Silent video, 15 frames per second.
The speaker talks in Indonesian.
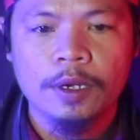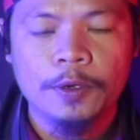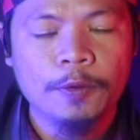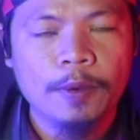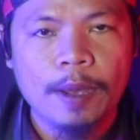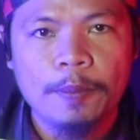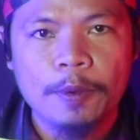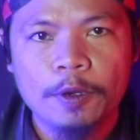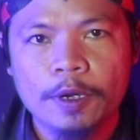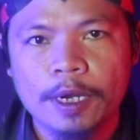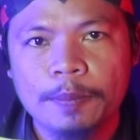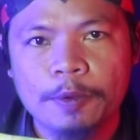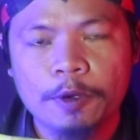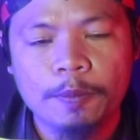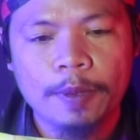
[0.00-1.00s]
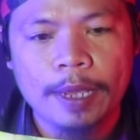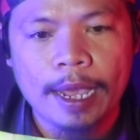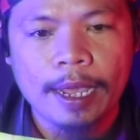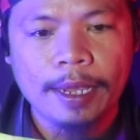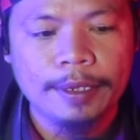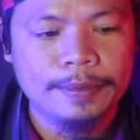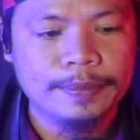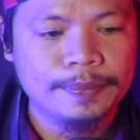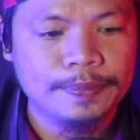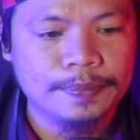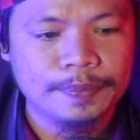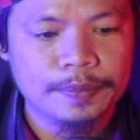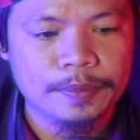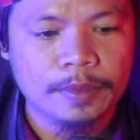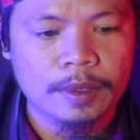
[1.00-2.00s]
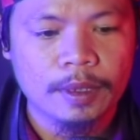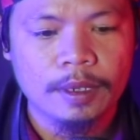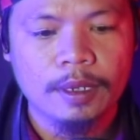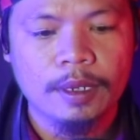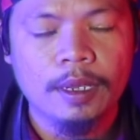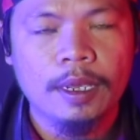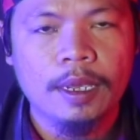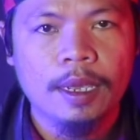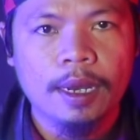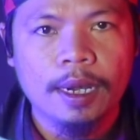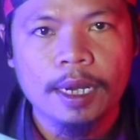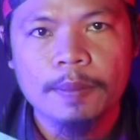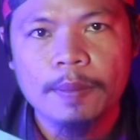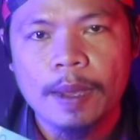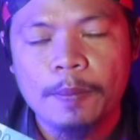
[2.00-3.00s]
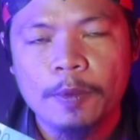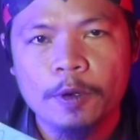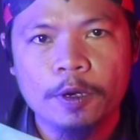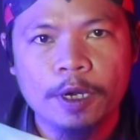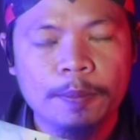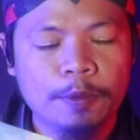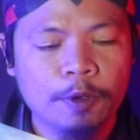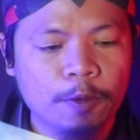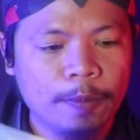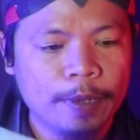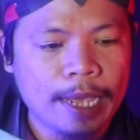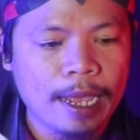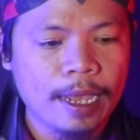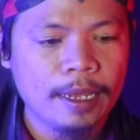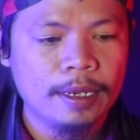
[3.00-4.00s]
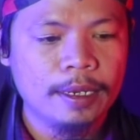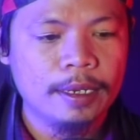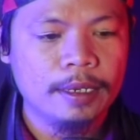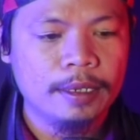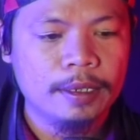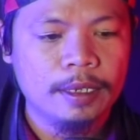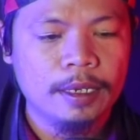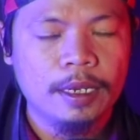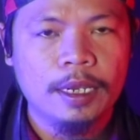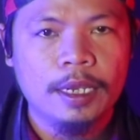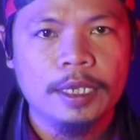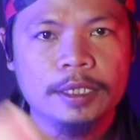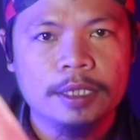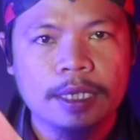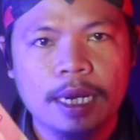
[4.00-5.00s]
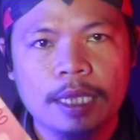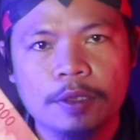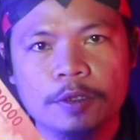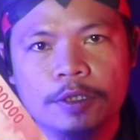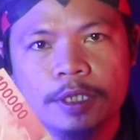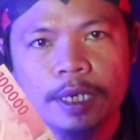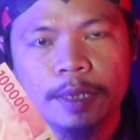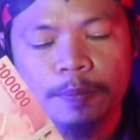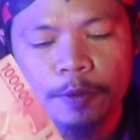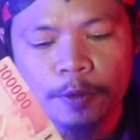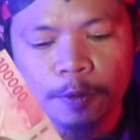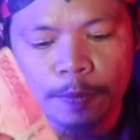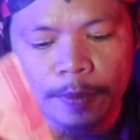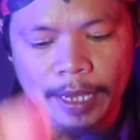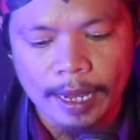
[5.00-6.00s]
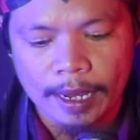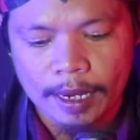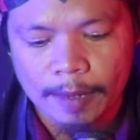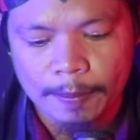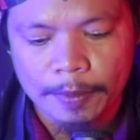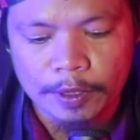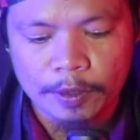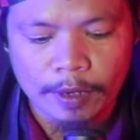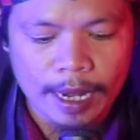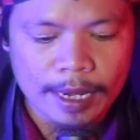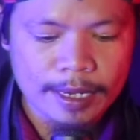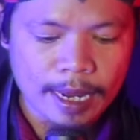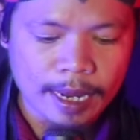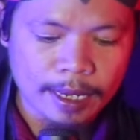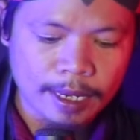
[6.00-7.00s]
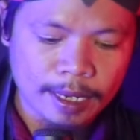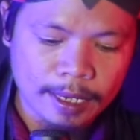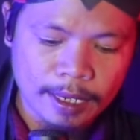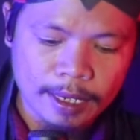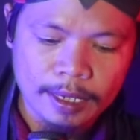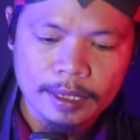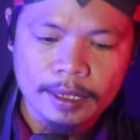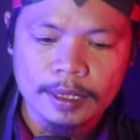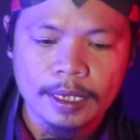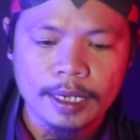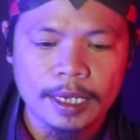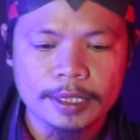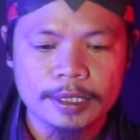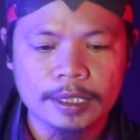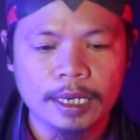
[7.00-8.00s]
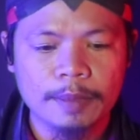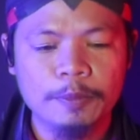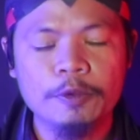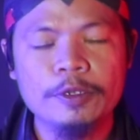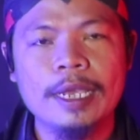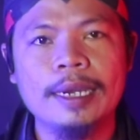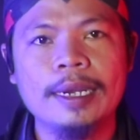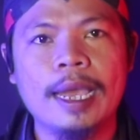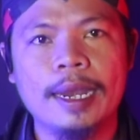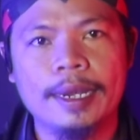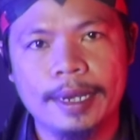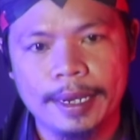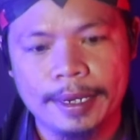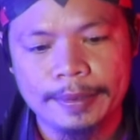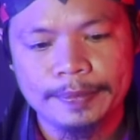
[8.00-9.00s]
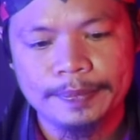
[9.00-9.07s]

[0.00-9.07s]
dua puluh ribu rupiah, lima puluh ribu rupiah, seratus ribu rupiah. Kebetulan yang ini seribunya tidak ada.